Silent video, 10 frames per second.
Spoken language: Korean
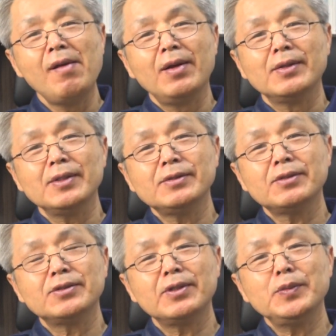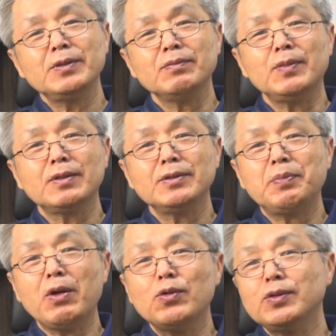그래서 그러면 뭐 그
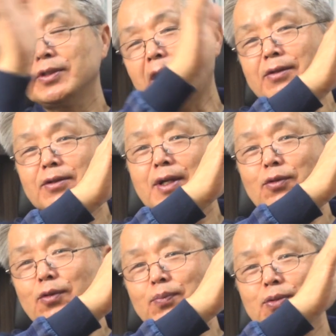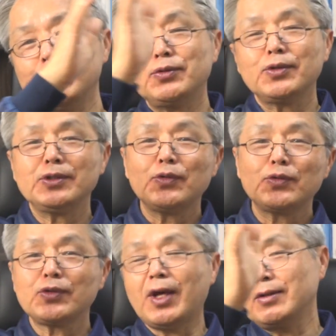배운 거 다 떠나고 불교,
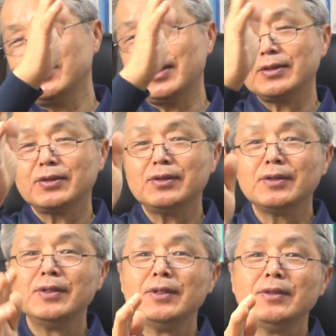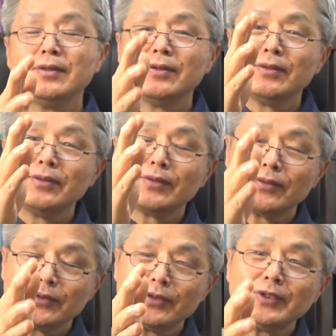기독교 다 떠나서
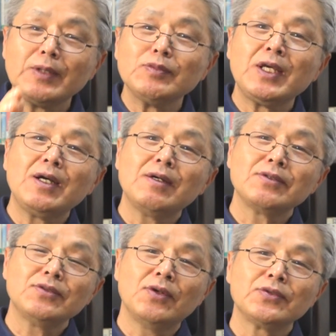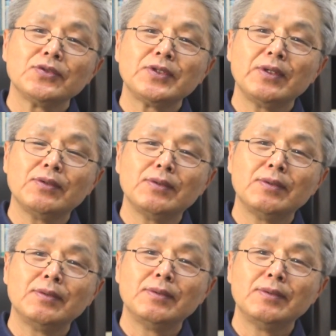선생님 생각 어떠세요?
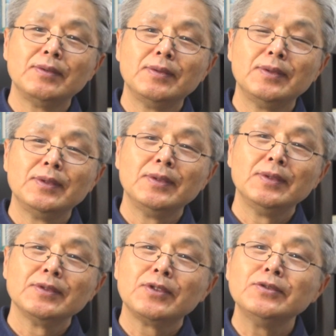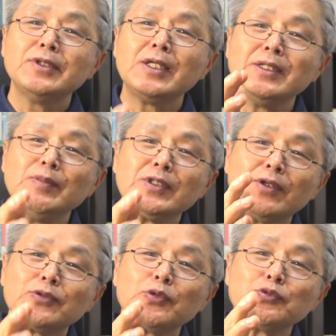선생님이 더
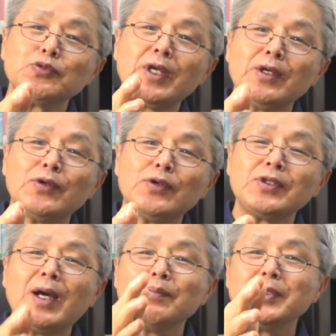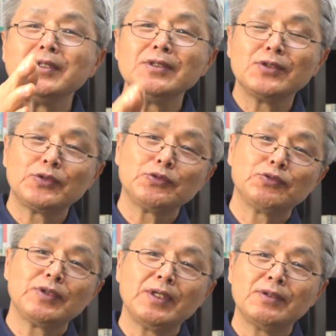소중해요? 남편이 더
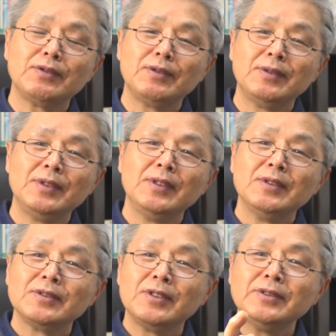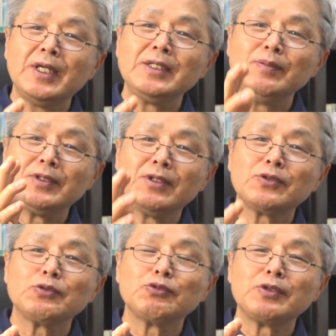소중해요? 선생님이 더
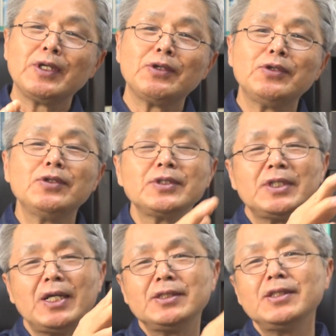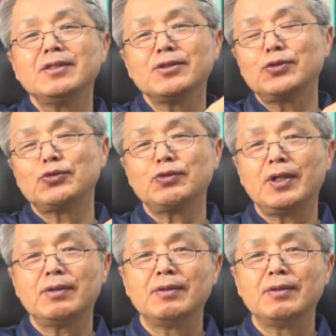소중해요? 자식이 더 소중해요?